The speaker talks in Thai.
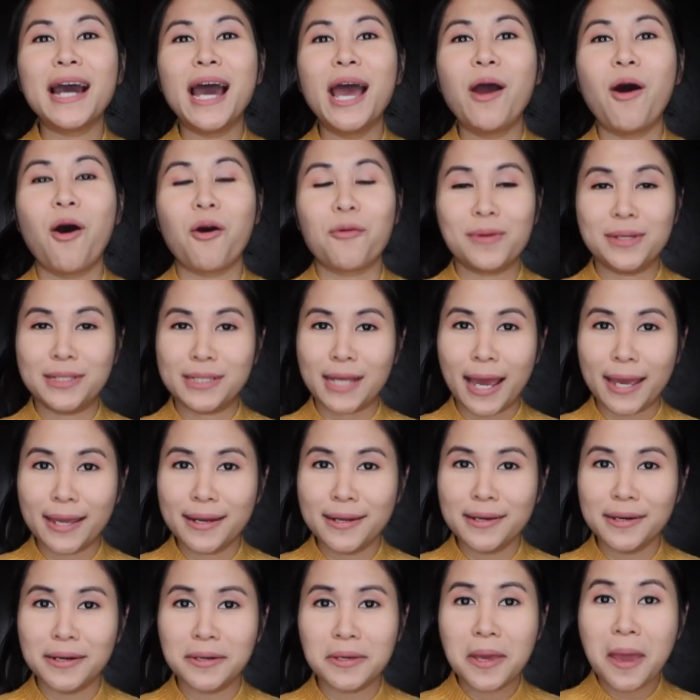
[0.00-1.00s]
เคยออกไปใช้
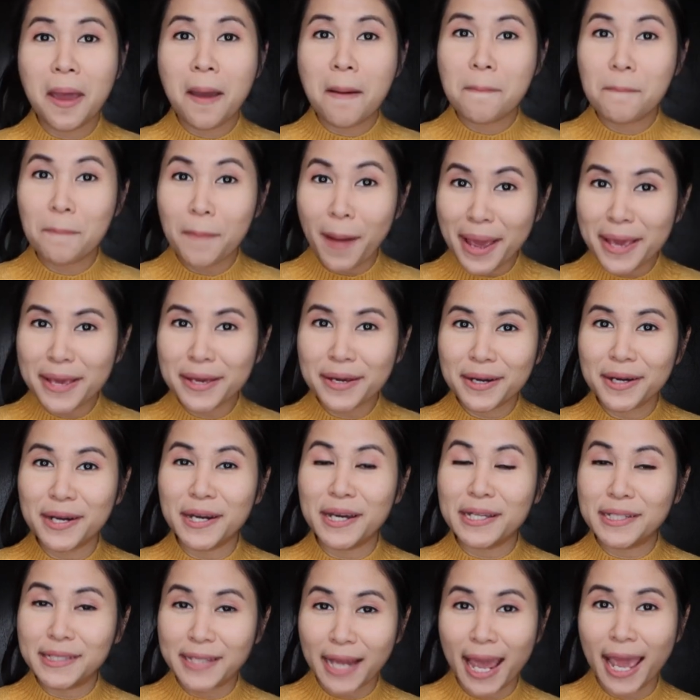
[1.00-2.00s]
เลย ไม่เค
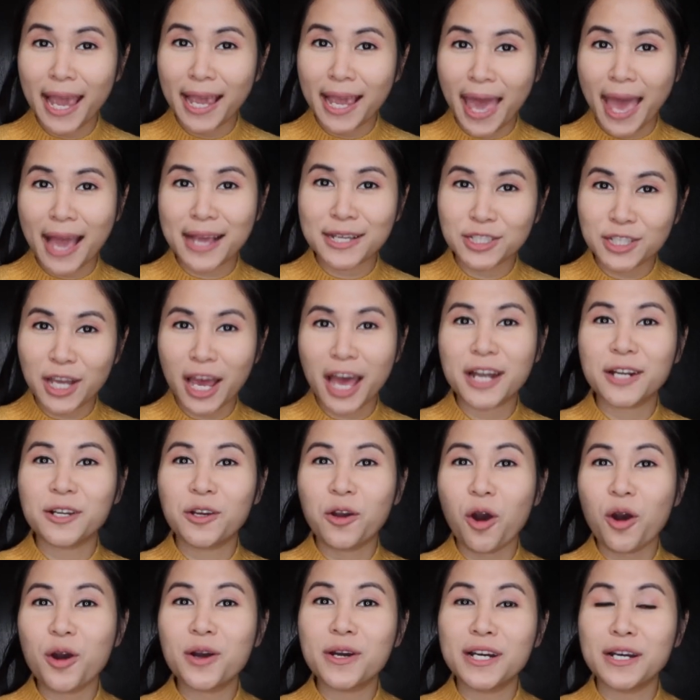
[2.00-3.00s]
ย take action
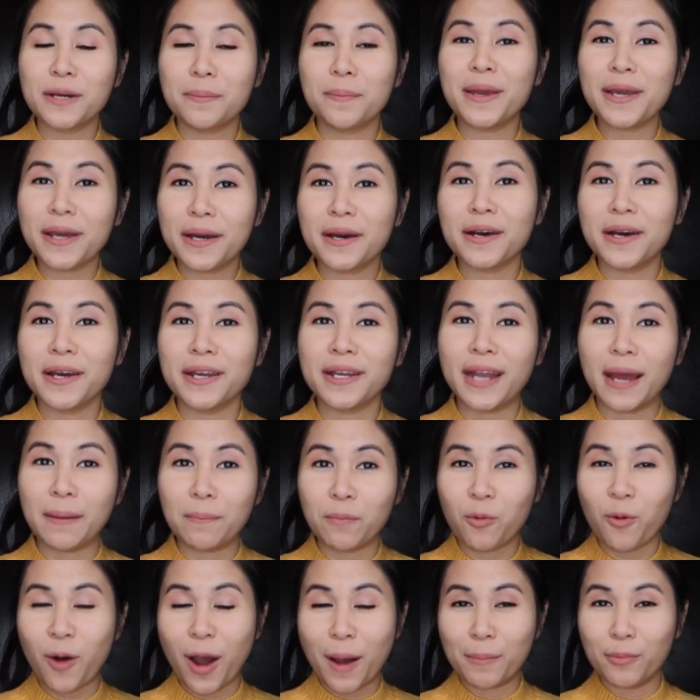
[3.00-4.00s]
ก็คือไม่เคย
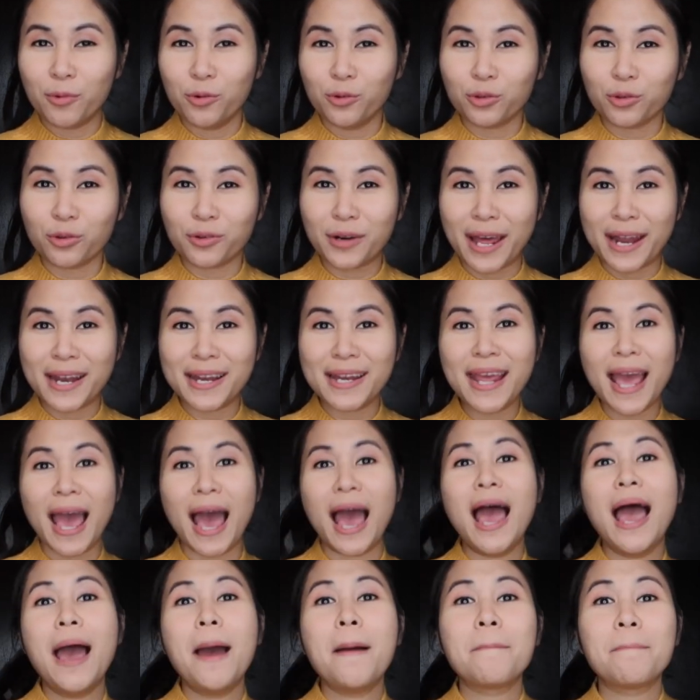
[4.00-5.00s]
นำความรู้ตรงนั้นเนี่
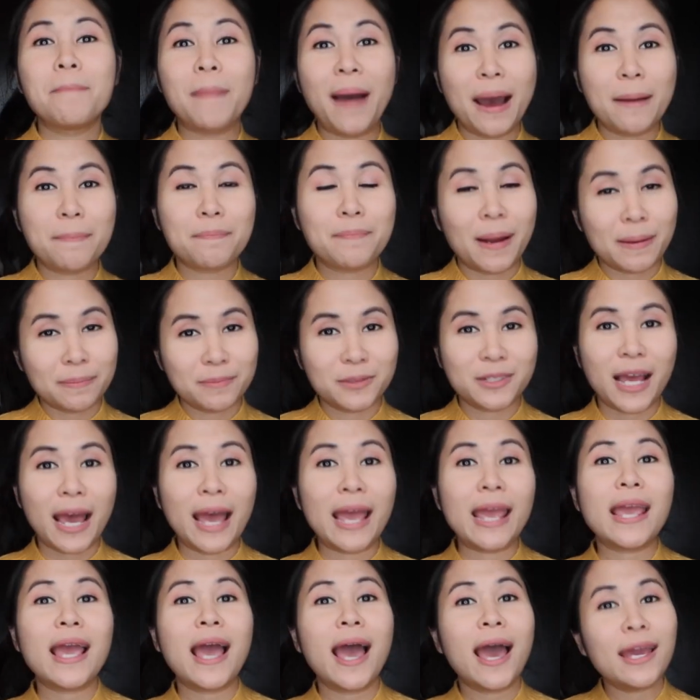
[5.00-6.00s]
ย มาปรับ
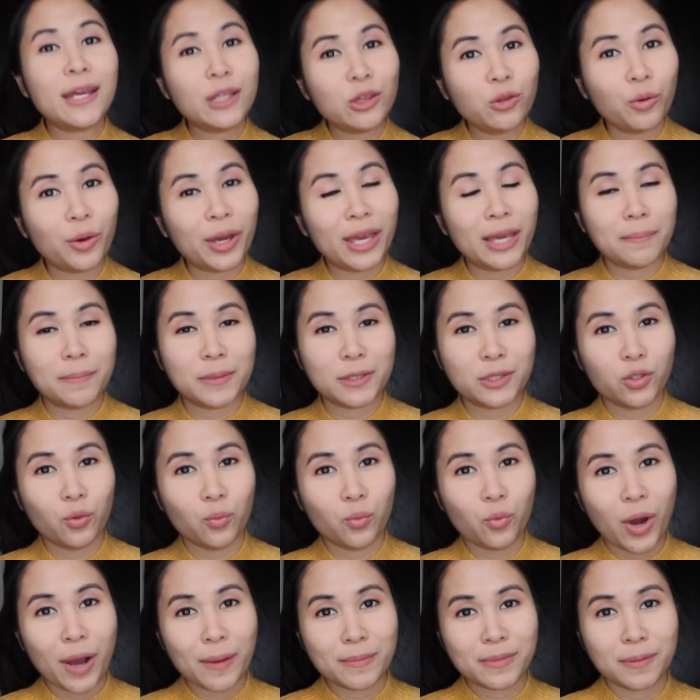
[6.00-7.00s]
ใช้ให้ตัวเองประส
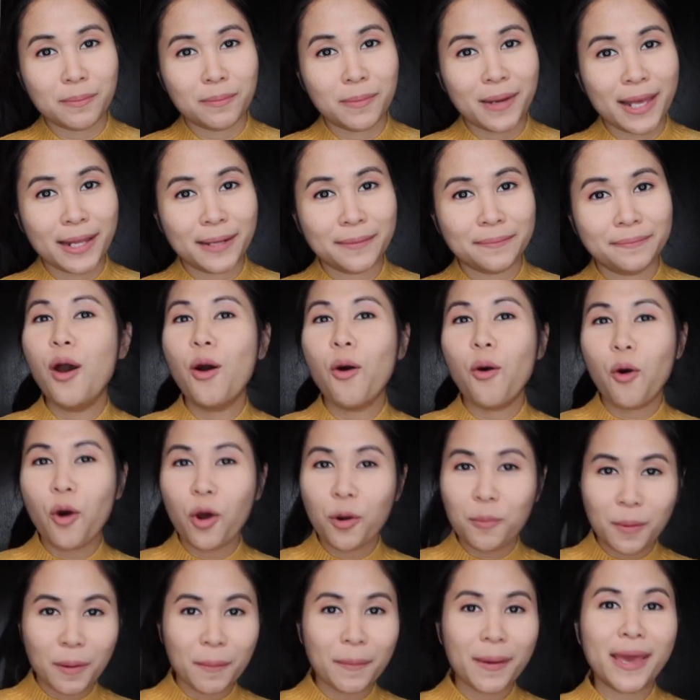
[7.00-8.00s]
บความสำเร็จ ค
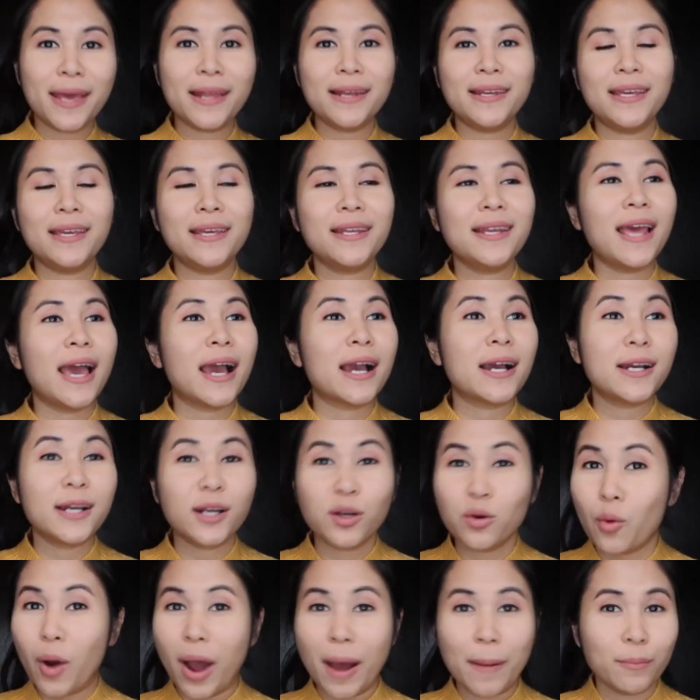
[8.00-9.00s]
นประเภทนี้เนี่ย
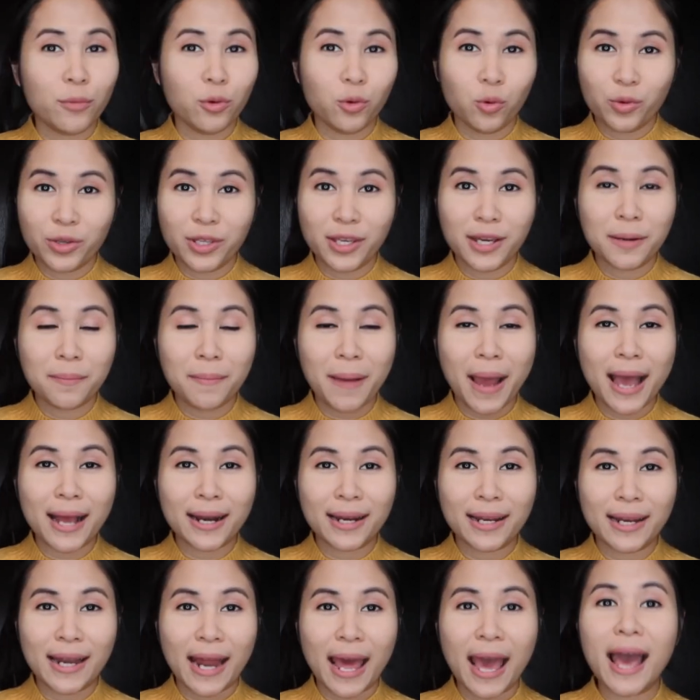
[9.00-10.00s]
คือความรู้เยอะมาก
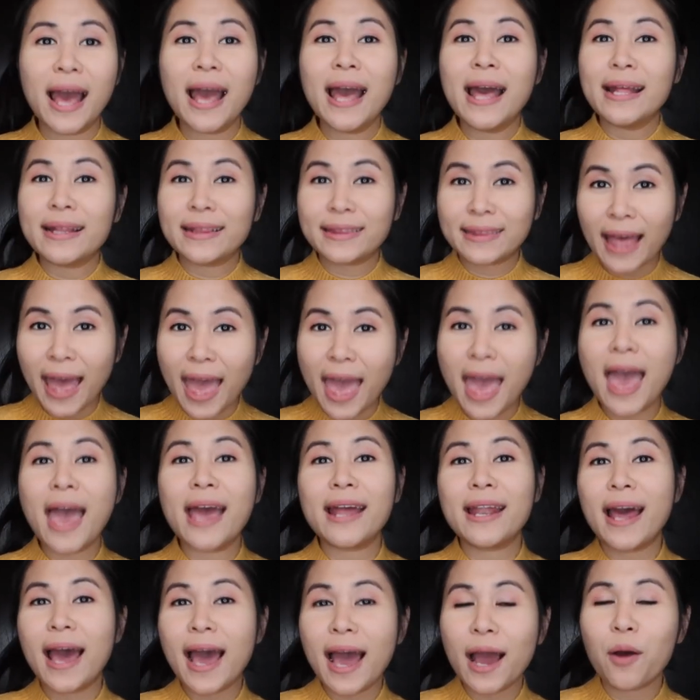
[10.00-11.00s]
เลยนะแต่
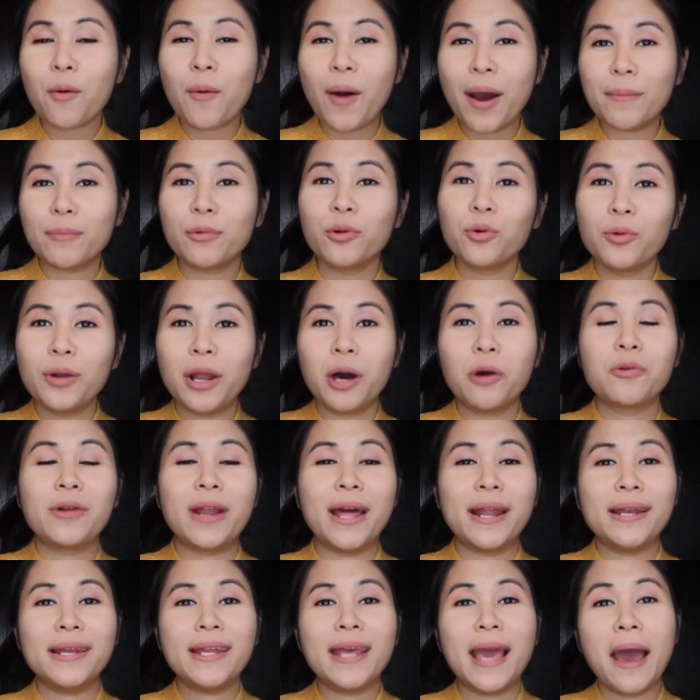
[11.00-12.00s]
ถ้าความรู้เหล่า
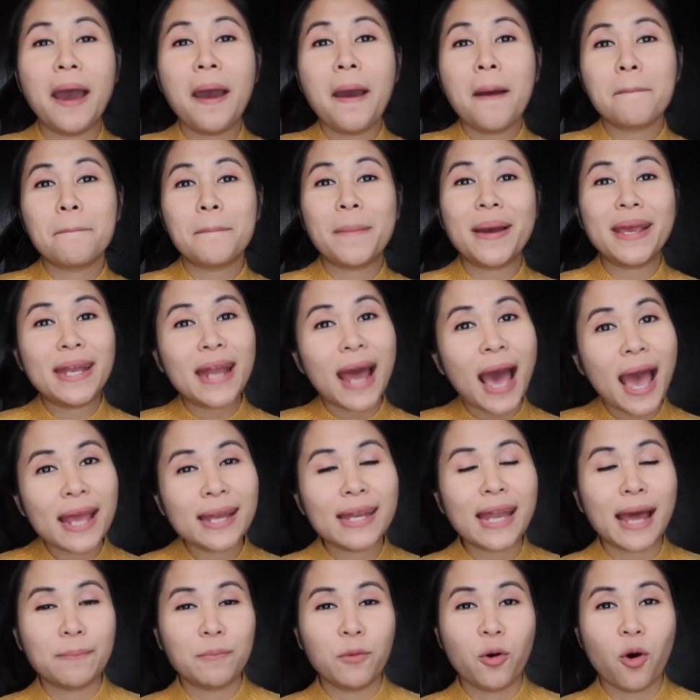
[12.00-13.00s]
นั้นเนี่ยไม่ได้
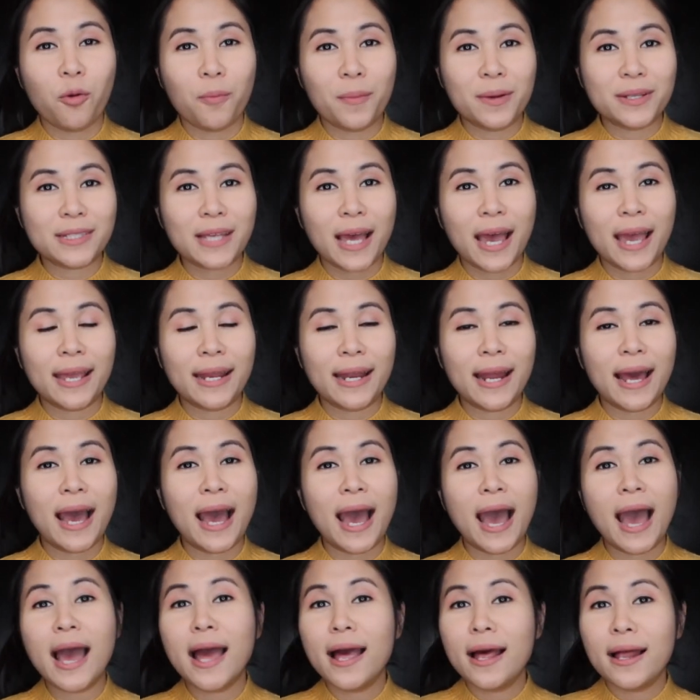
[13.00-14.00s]
นำออกมาใช้นะ
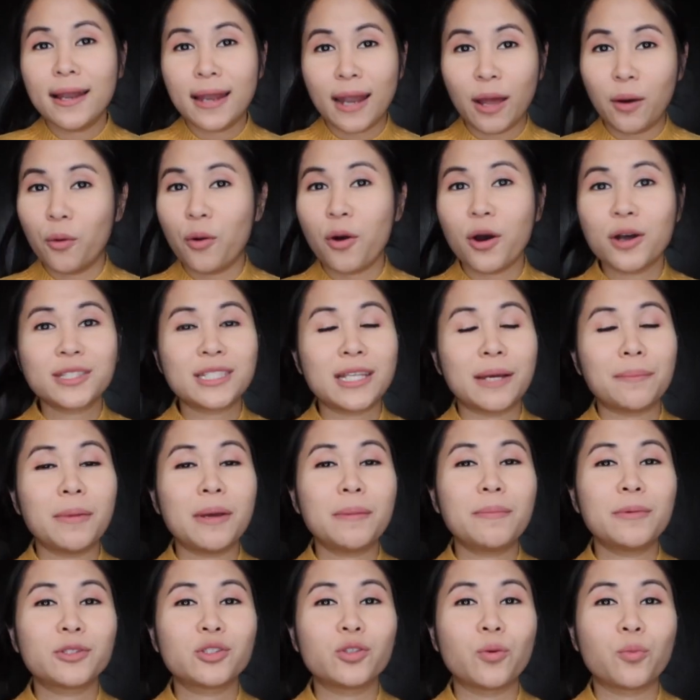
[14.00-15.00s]
คะ เราก็จะ
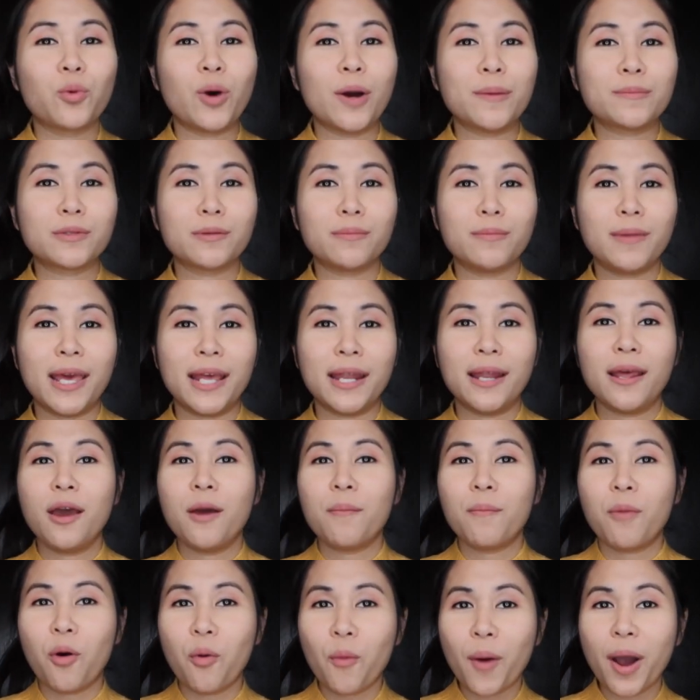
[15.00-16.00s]
ไม่ประสบความสำเร็จ
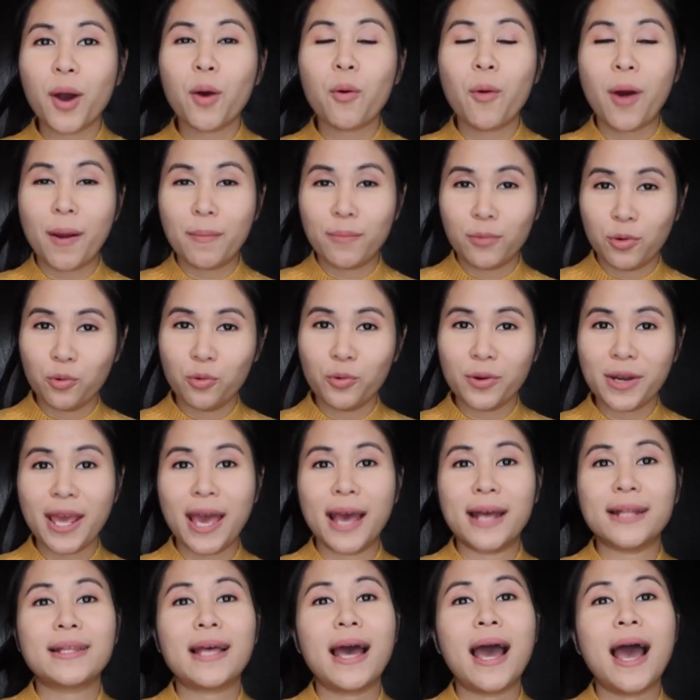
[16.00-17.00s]
เพราะว่าความรู้
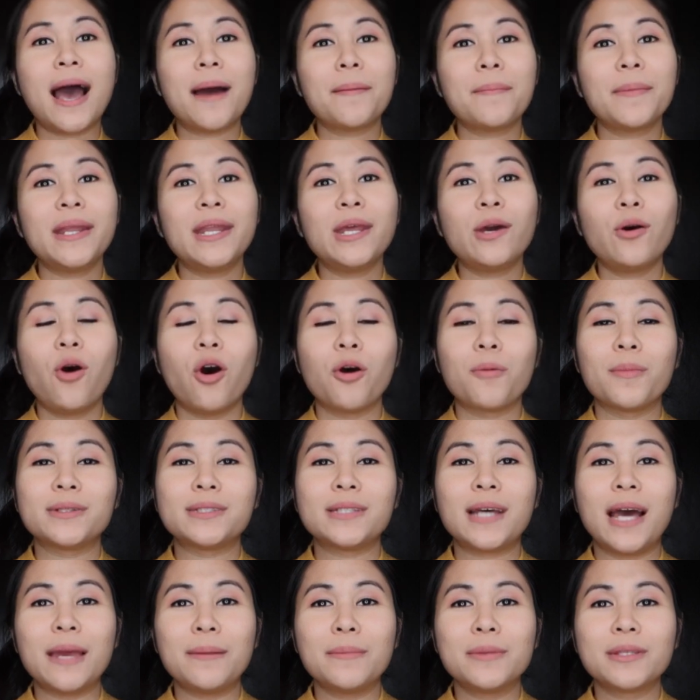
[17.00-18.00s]
เนี่ยถ้าไม่ได้ออกมา
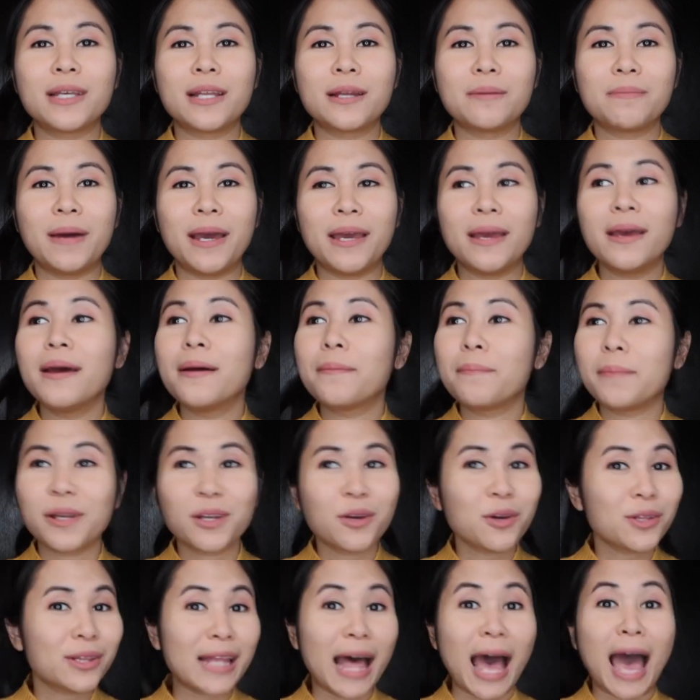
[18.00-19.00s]
ใช้มันจะทำไม มั
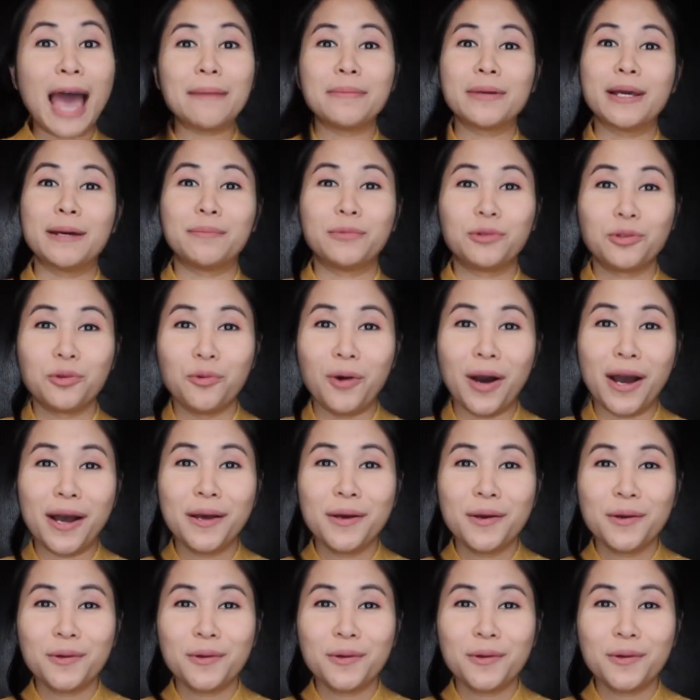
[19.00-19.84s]
นก็ตายไปกับตัว